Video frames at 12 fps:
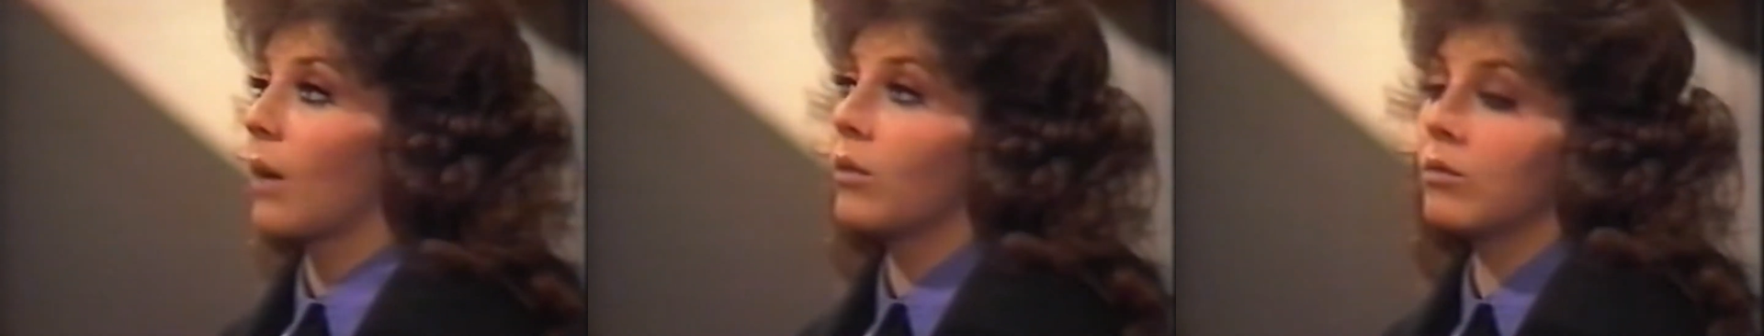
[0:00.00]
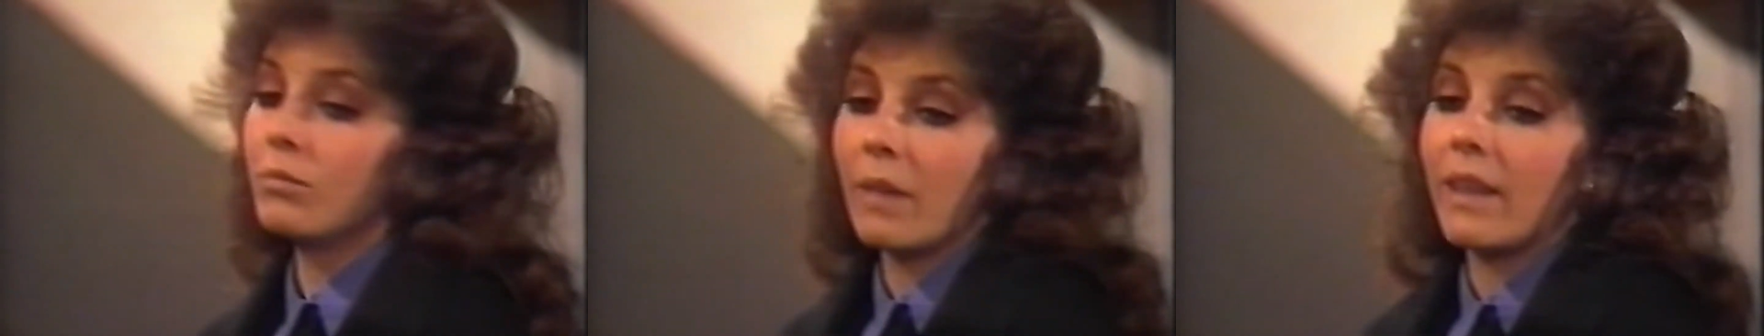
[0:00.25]

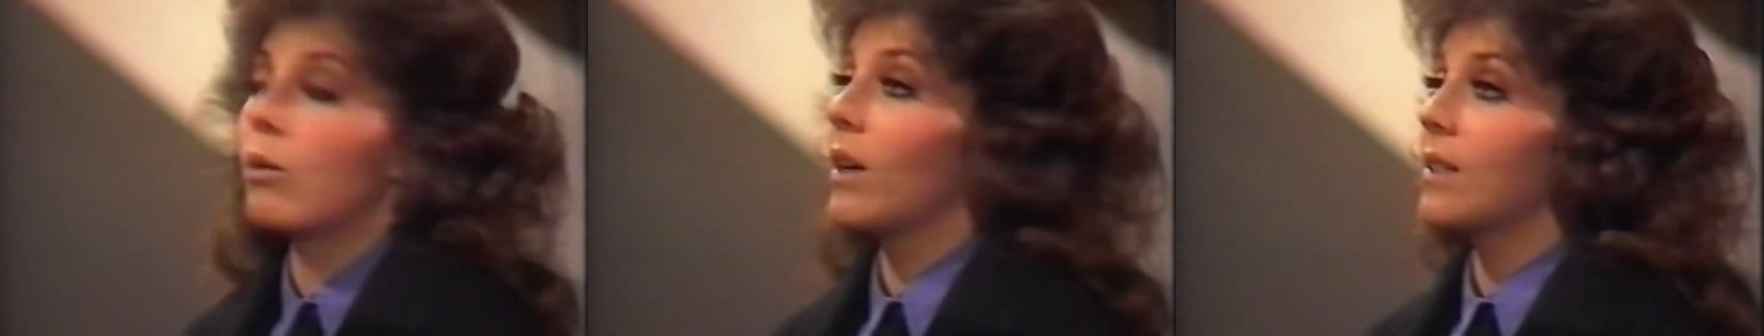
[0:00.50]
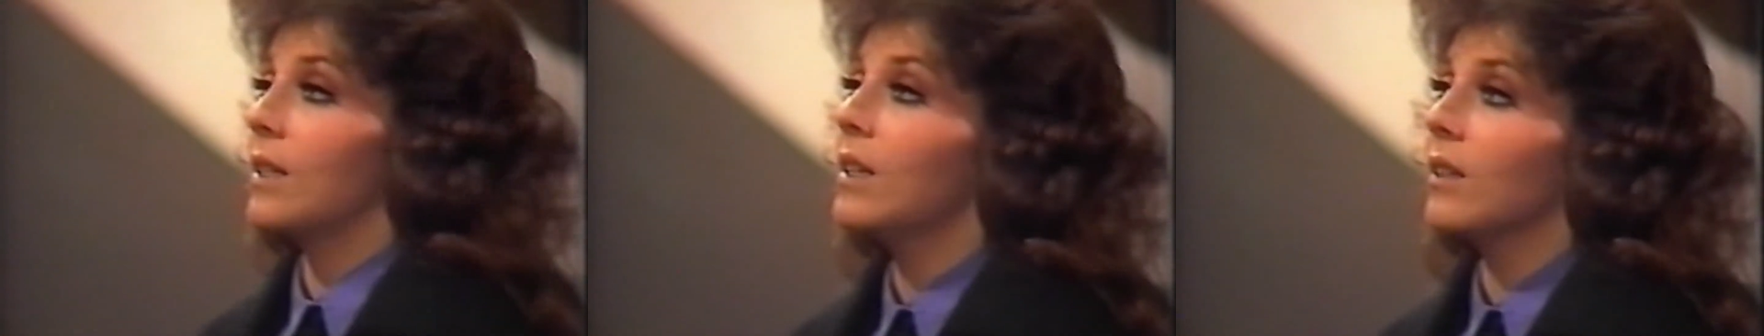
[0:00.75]
Почему она
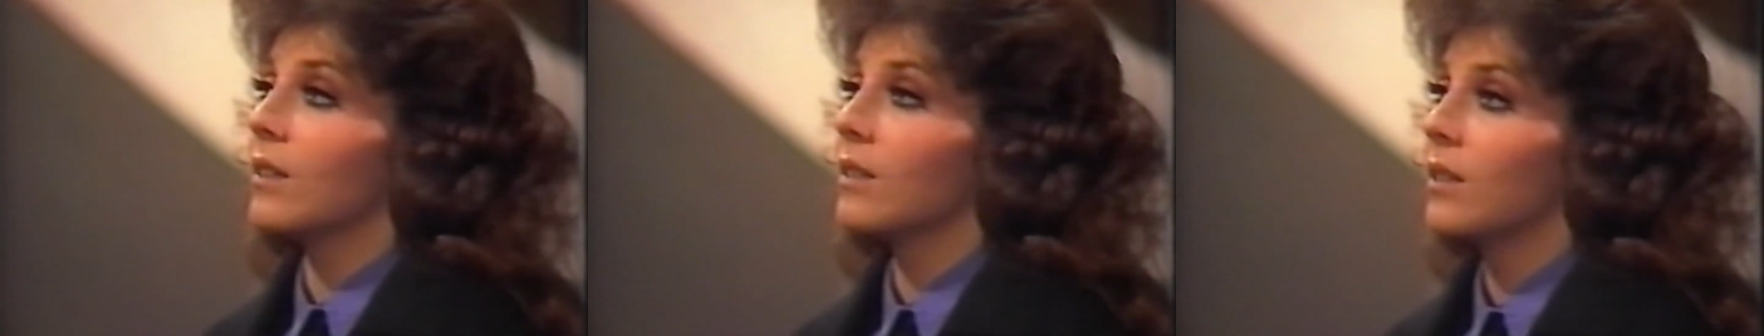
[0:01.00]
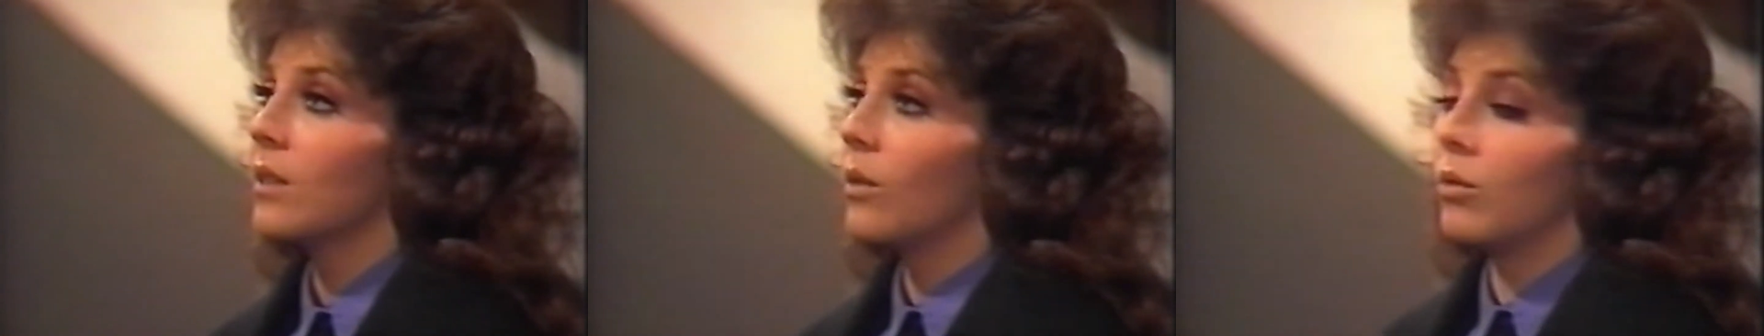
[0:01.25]
нашла такого
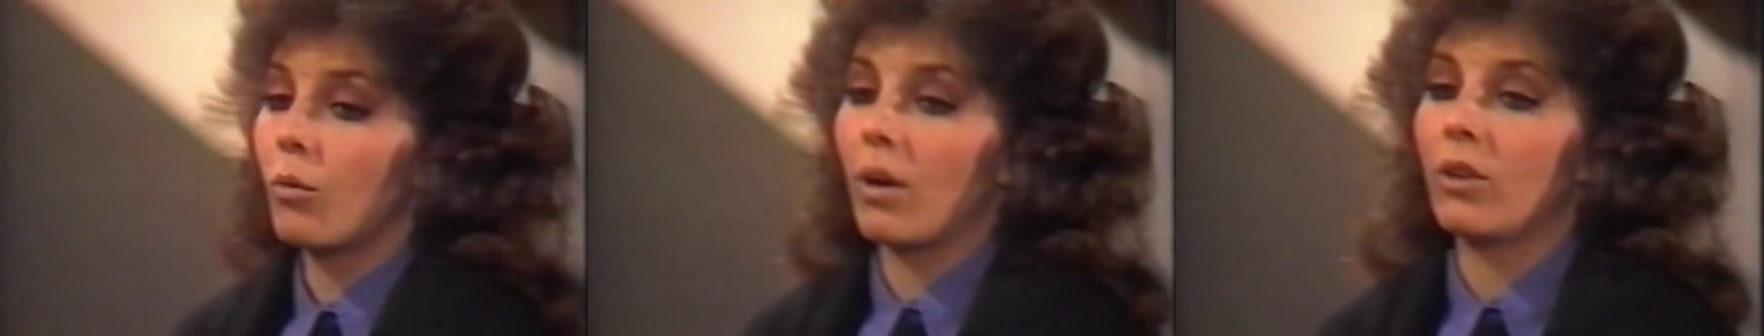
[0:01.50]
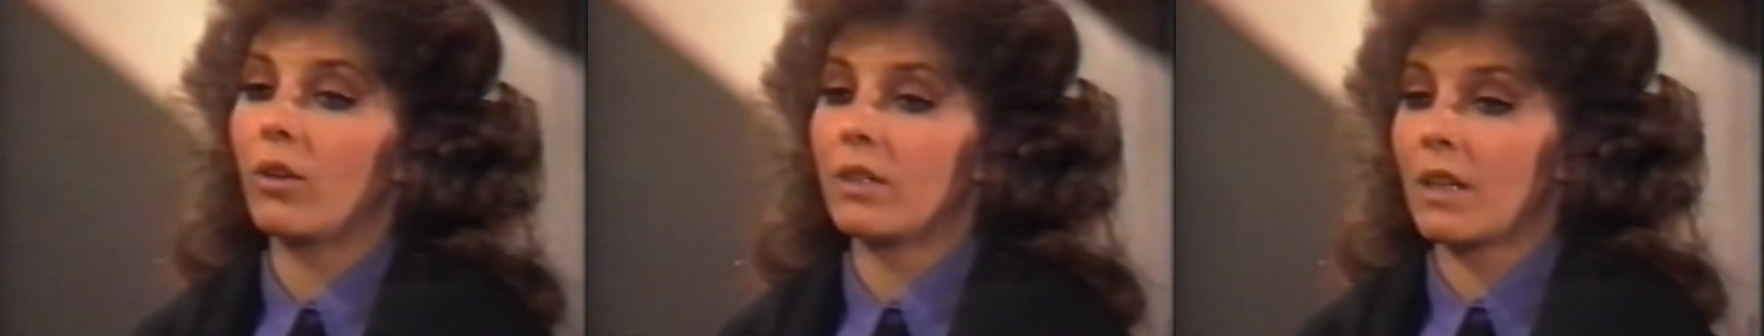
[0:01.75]

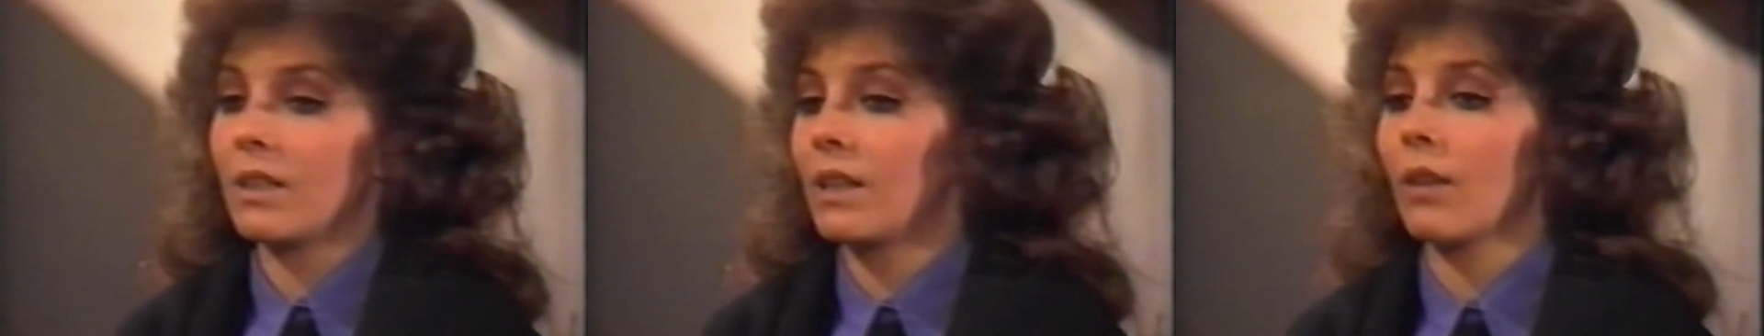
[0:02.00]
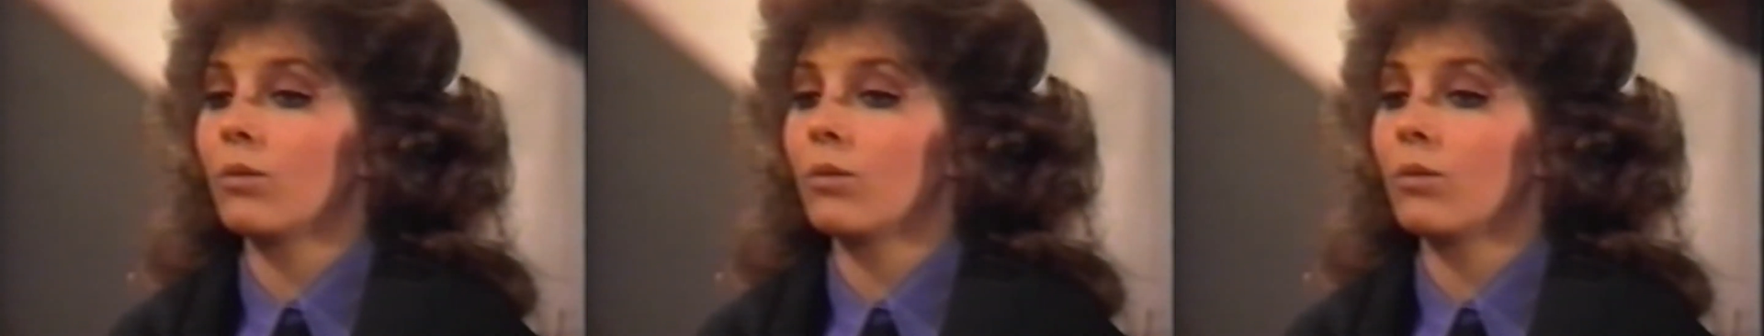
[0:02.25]
странного врача?